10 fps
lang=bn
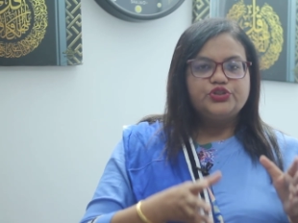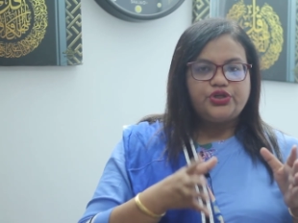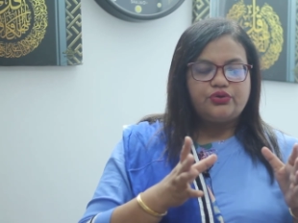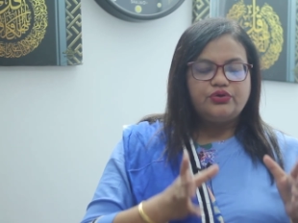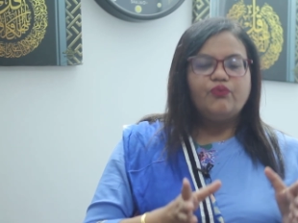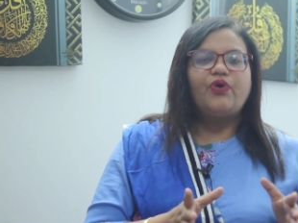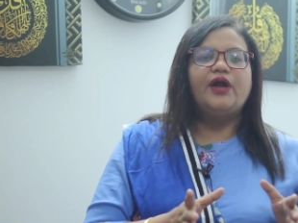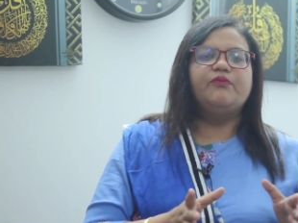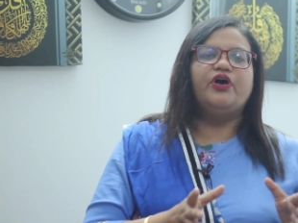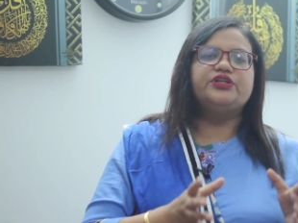যখন
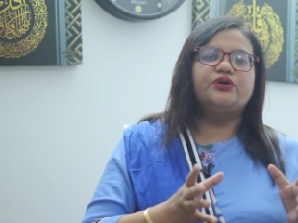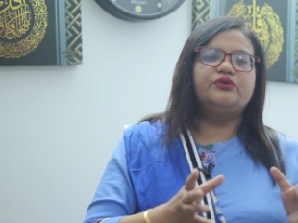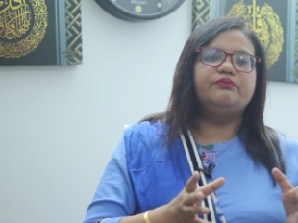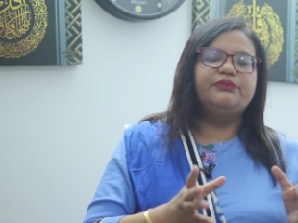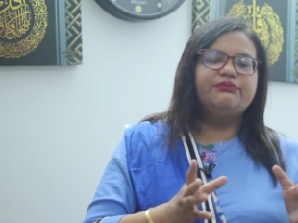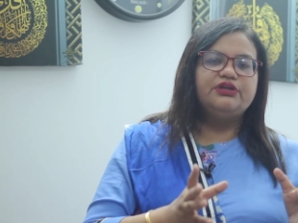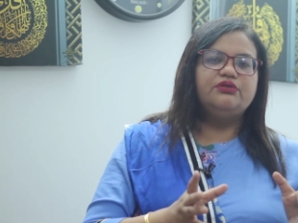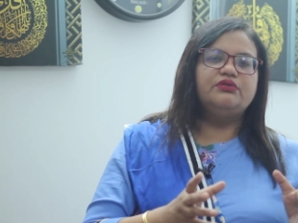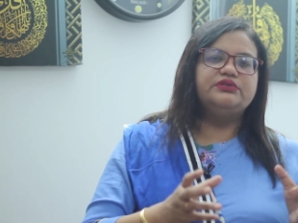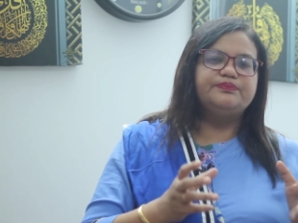ওয়ার্ম হয় তখন বিভিন্ন
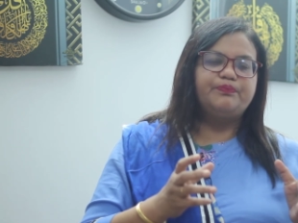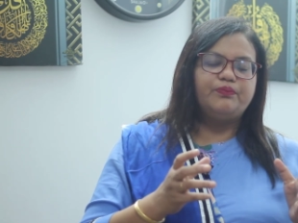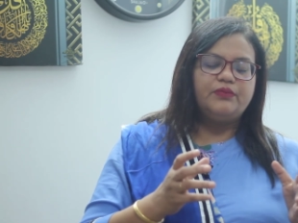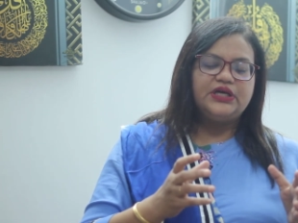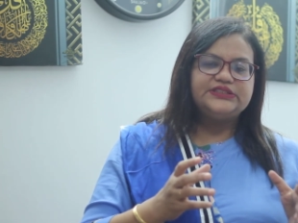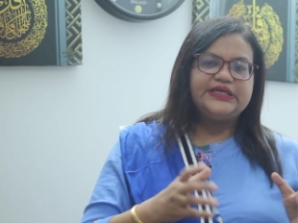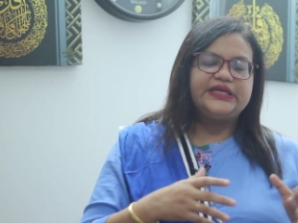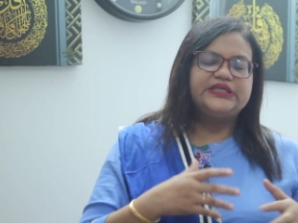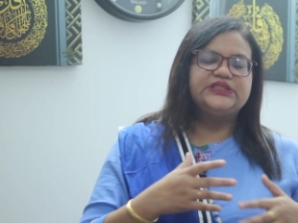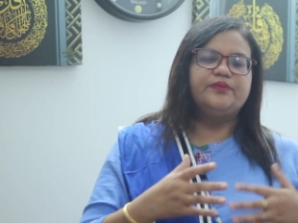
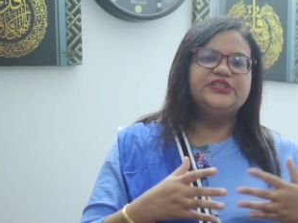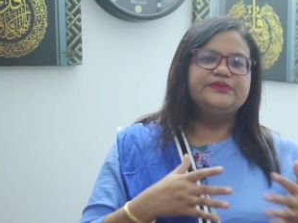সেক্রিশন